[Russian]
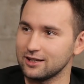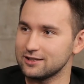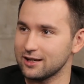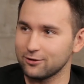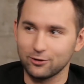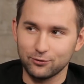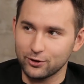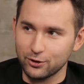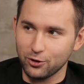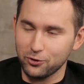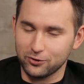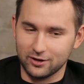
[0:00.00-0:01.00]
Натягивали
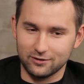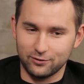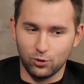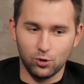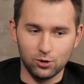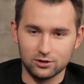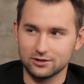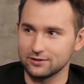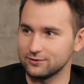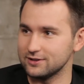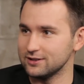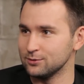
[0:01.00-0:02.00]
веревки в
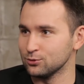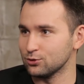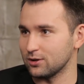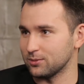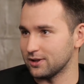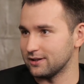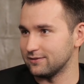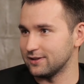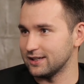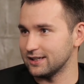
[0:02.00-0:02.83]
холоде, в зиму там или в